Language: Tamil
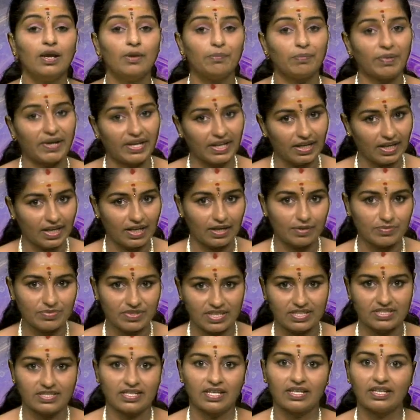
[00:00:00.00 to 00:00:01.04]
பரிகாரம்
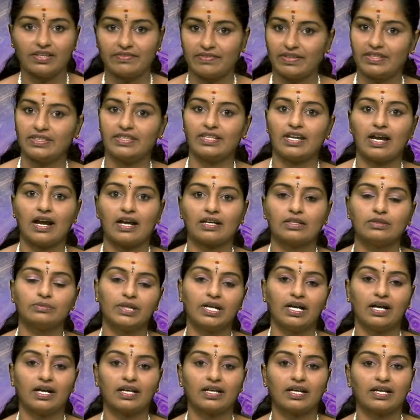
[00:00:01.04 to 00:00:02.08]
செஞ்சால் நிவர்த்தி ஆகுமா
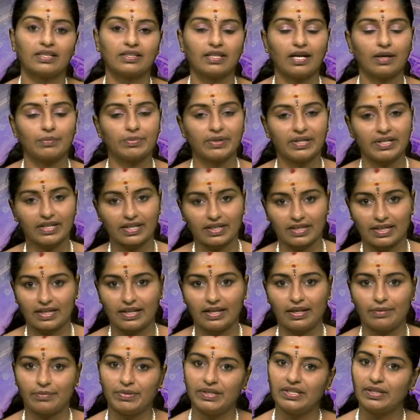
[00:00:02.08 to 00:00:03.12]
ஆகாதா அப்படின்றது
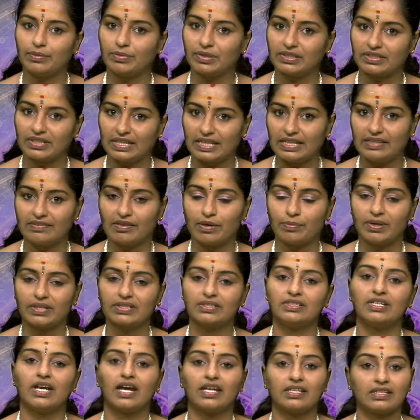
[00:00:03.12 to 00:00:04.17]
எல்லாமே நம்ம தெளிவாக
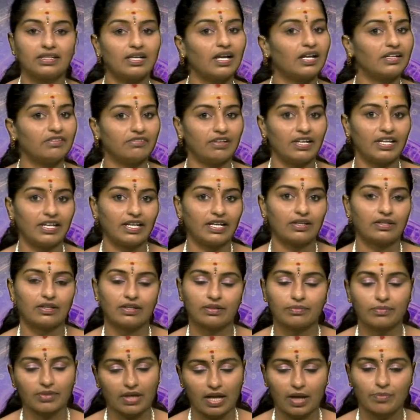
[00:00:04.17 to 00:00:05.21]
பார்த்துட்டு அதுக்கான வழிகளை
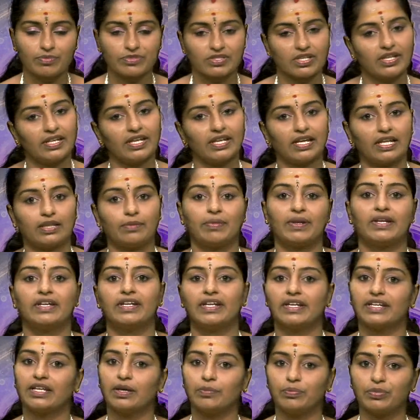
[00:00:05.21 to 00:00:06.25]
காமிச்சா நீங்கள் அதை
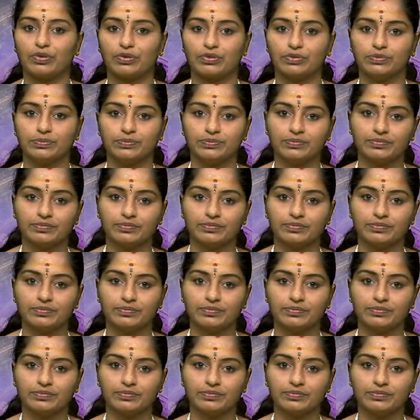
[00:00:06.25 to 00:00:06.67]
பண்ணினீங்கன்னா போதும்